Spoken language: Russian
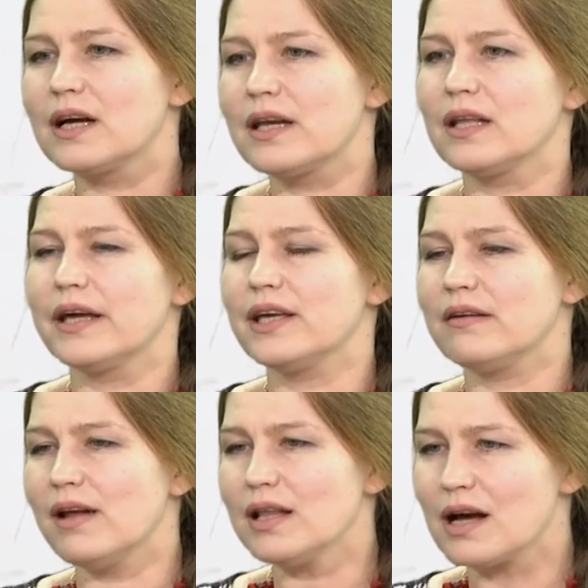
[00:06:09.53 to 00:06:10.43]
я коренная
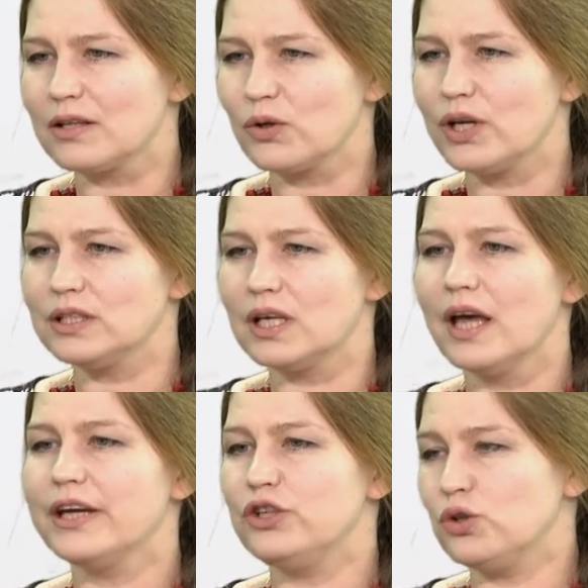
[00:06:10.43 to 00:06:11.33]
киевлянка, но есть
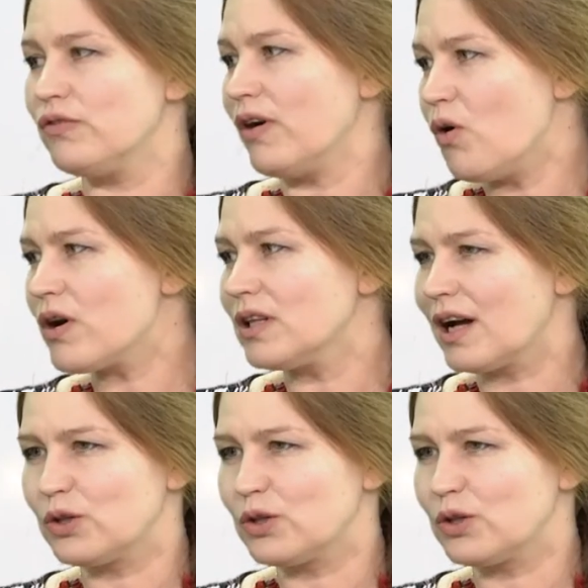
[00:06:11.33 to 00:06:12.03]
еще два города,